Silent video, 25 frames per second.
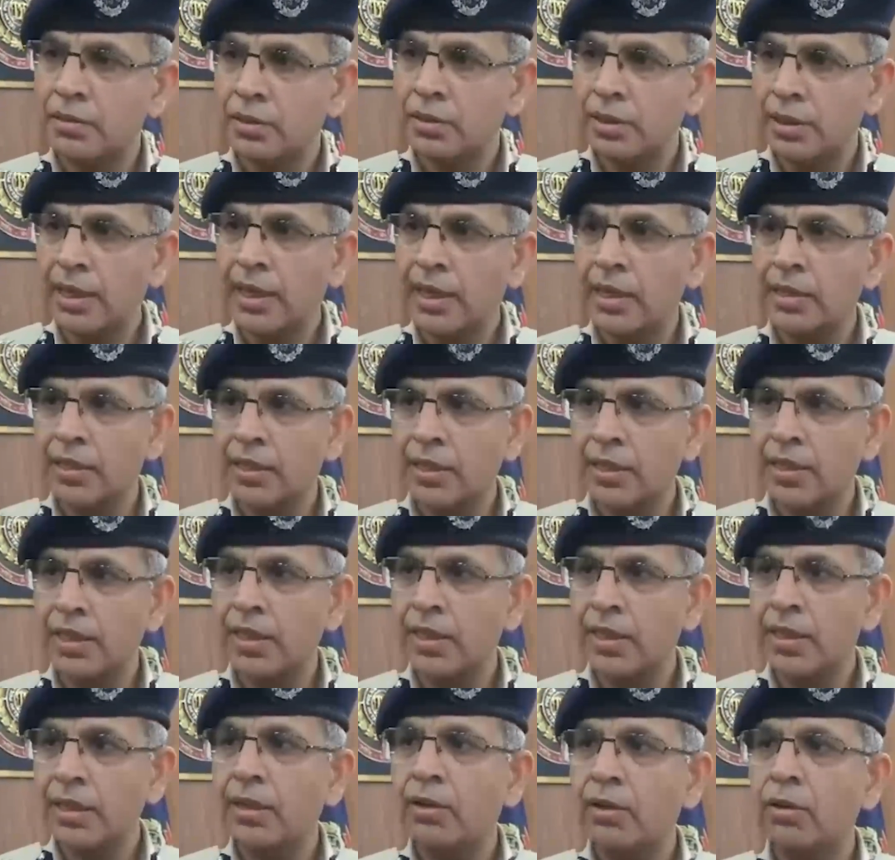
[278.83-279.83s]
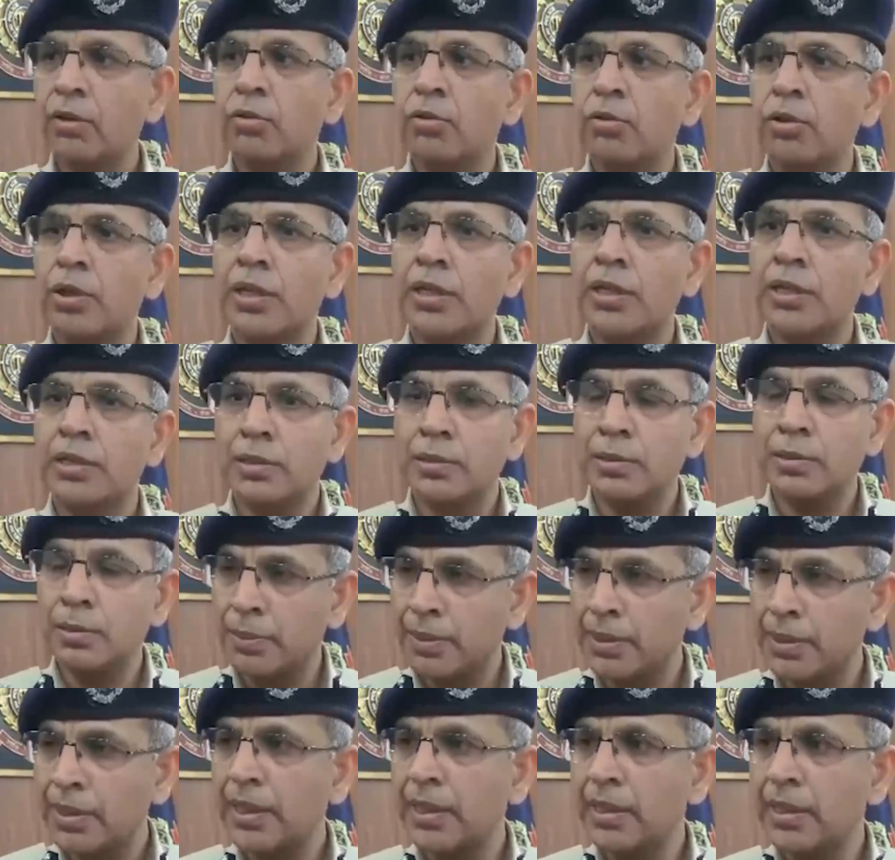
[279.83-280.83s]
तैनात किए गए हैं और उनकी
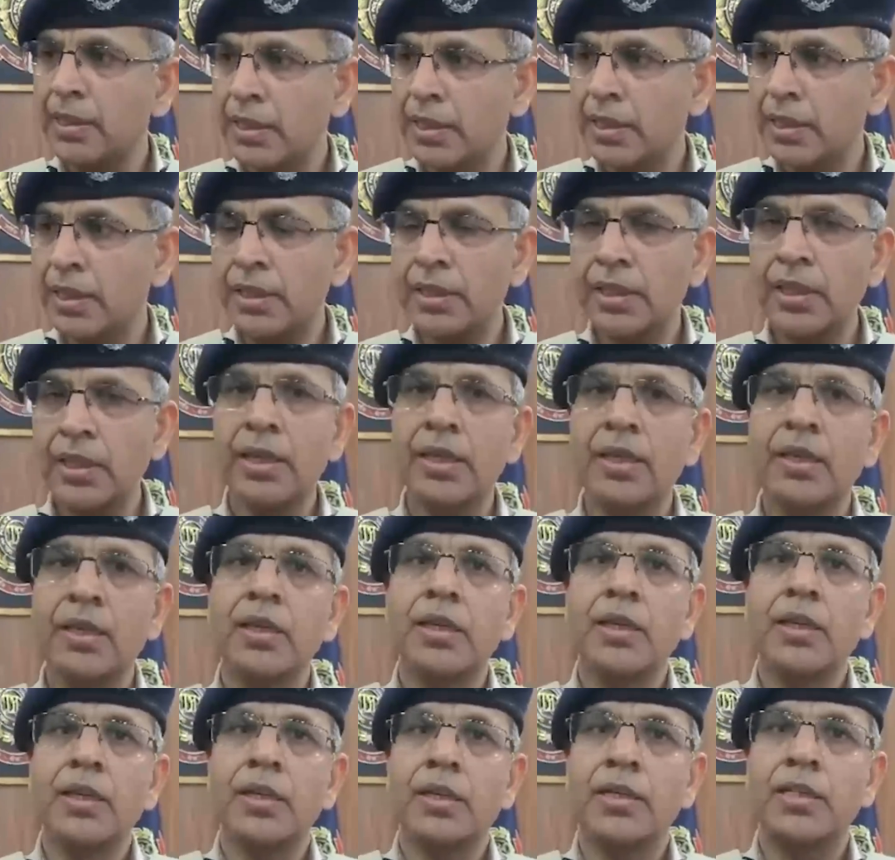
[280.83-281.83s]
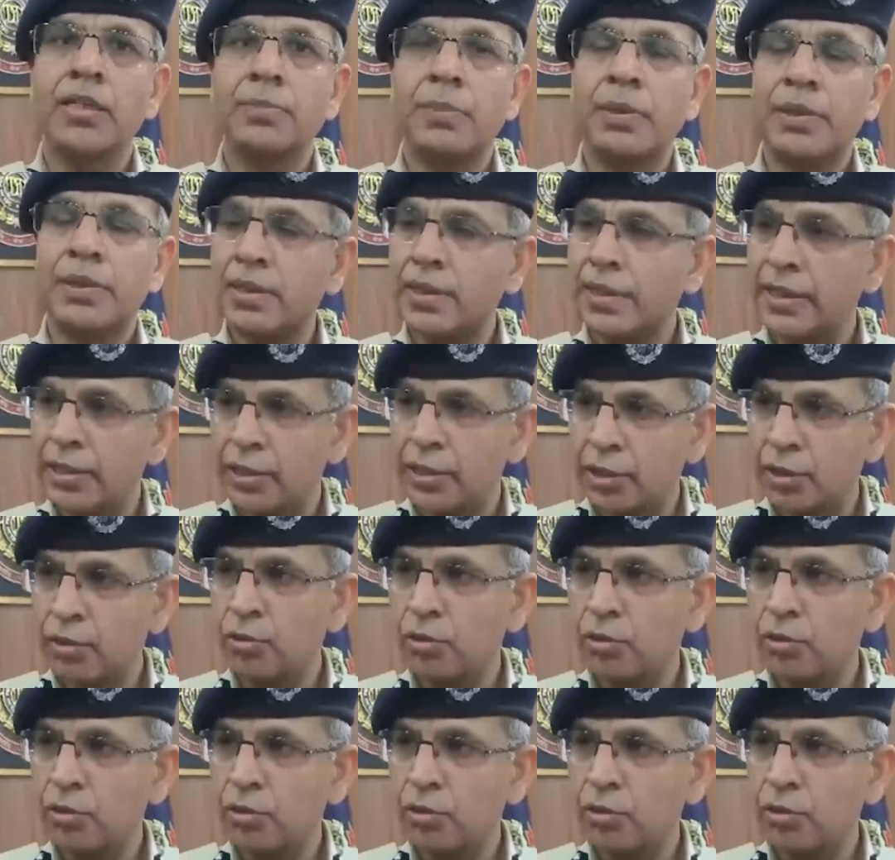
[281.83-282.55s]
जिम्मेदारी दी गई है कि इंस्पेक्टर ए